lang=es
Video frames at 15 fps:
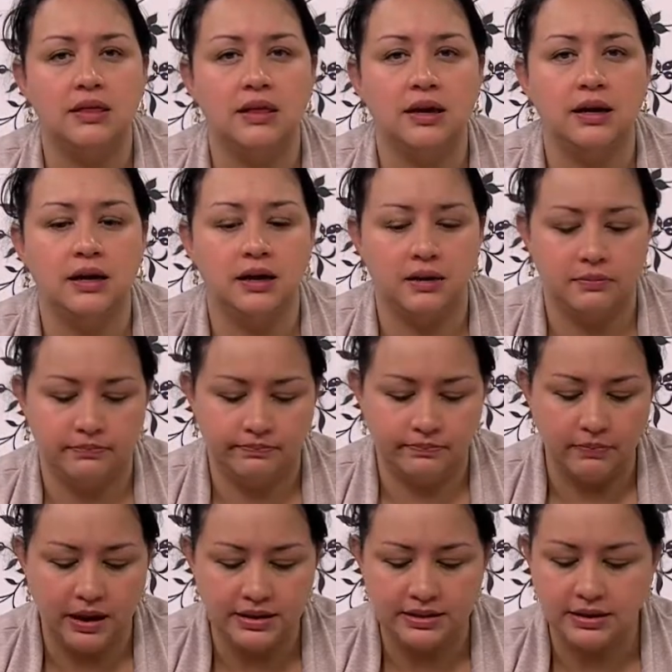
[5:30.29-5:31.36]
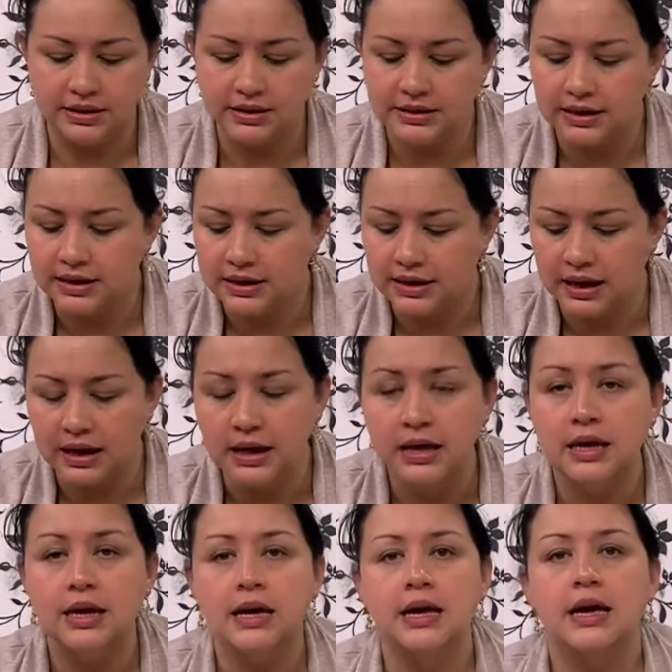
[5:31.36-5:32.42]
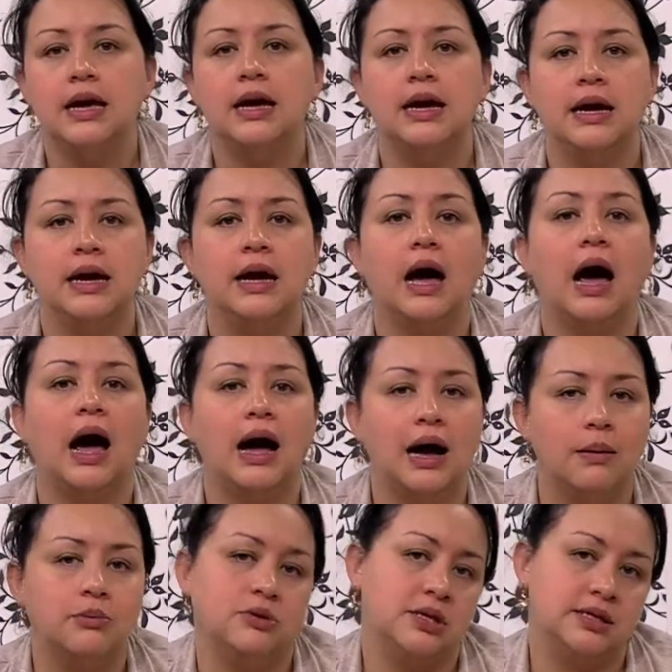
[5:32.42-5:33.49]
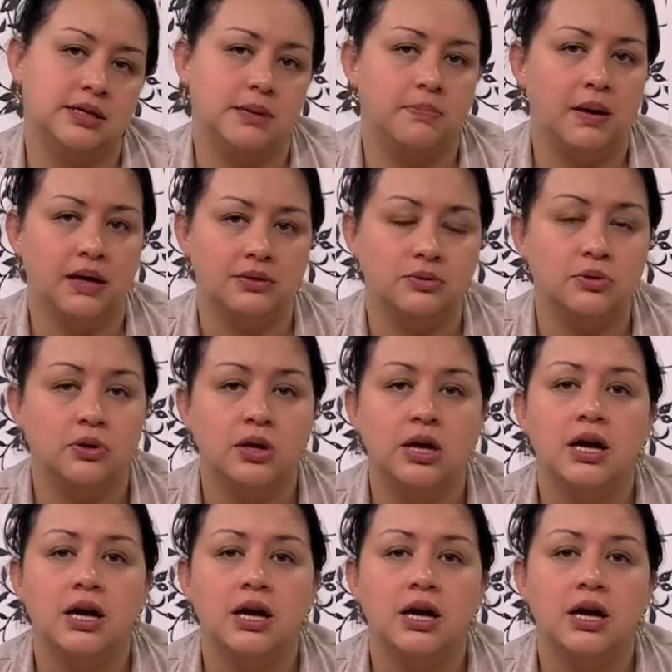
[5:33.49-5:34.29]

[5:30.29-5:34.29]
de base glicerina, eh, hagamos este paso.